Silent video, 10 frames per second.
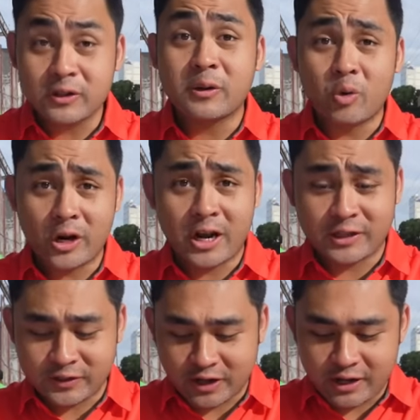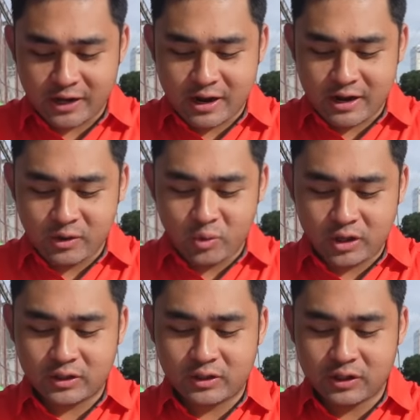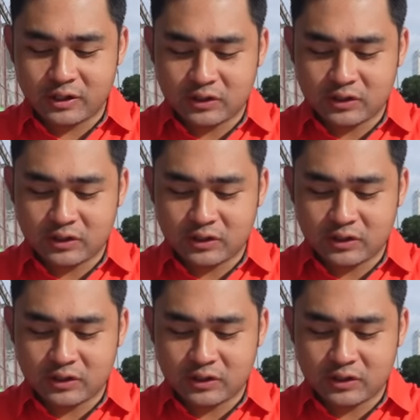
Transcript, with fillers: Simulan natin sa kanilang. Look at this.